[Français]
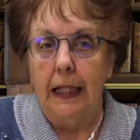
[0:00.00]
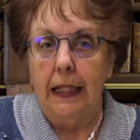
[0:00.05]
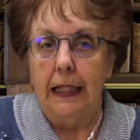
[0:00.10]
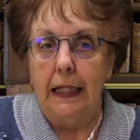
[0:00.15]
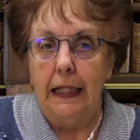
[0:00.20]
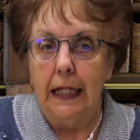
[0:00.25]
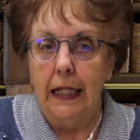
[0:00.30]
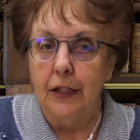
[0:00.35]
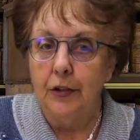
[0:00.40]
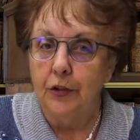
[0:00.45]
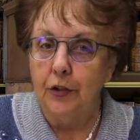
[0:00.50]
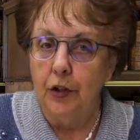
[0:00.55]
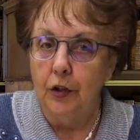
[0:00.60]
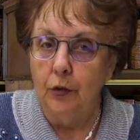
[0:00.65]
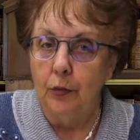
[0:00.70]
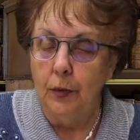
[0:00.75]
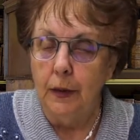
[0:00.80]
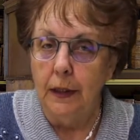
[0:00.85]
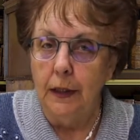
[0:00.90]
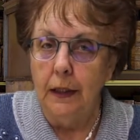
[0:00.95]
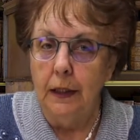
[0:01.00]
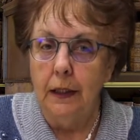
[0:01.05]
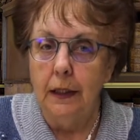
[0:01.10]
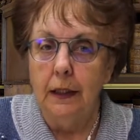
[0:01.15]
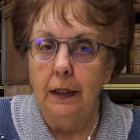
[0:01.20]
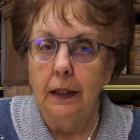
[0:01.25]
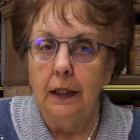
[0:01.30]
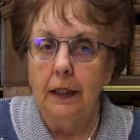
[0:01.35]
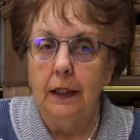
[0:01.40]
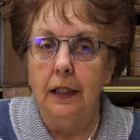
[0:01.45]
Il est celui
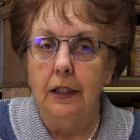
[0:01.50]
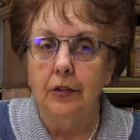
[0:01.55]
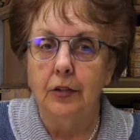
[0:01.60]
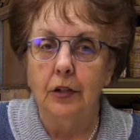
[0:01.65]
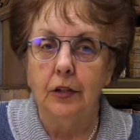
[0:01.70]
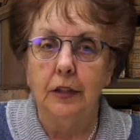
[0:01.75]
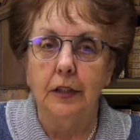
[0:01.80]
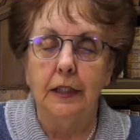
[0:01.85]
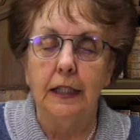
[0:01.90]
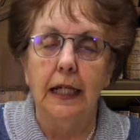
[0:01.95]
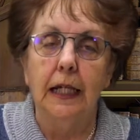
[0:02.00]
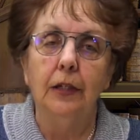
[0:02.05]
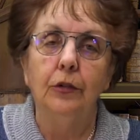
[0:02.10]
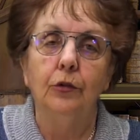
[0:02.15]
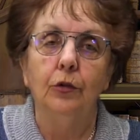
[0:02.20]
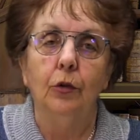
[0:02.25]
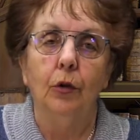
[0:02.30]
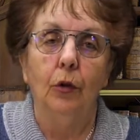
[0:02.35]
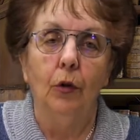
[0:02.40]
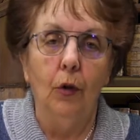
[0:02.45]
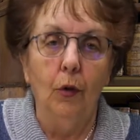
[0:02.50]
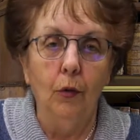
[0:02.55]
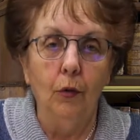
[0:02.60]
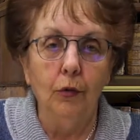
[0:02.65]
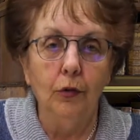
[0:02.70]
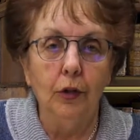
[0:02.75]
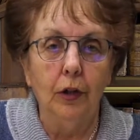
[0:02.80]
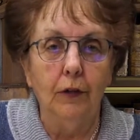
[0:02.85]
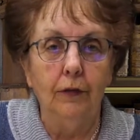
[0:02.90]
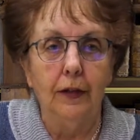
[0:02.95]
qui se tient sur
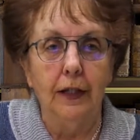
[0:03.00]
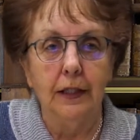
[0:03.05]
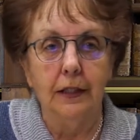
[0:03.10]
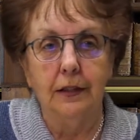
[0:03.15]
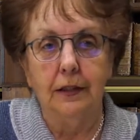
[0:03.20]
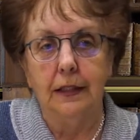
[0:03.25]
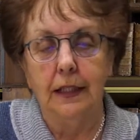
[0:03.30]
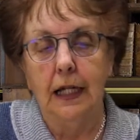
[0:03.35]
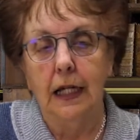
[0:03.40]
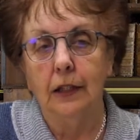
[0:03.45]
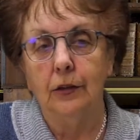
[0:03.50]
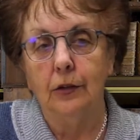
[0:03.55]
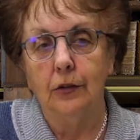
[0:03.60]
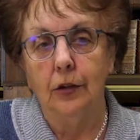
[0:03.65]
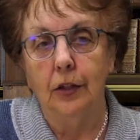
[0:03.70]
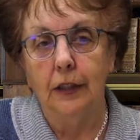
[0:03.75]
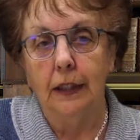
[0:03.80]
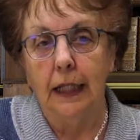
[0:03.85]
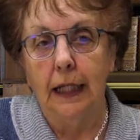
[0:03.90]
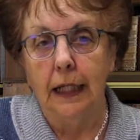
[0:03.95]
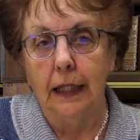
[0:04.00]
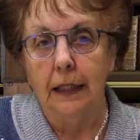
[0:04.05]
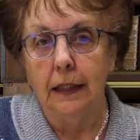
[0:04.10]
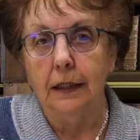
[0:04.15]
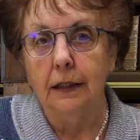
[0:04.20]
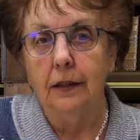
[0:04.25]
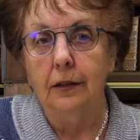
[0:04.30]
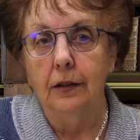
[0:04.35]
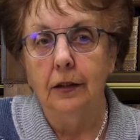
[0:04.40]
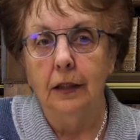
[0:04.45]
l'autre versant de notre
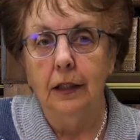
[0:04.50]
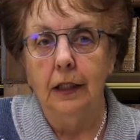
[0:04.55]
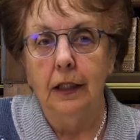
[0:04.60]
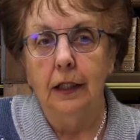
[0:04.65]
être,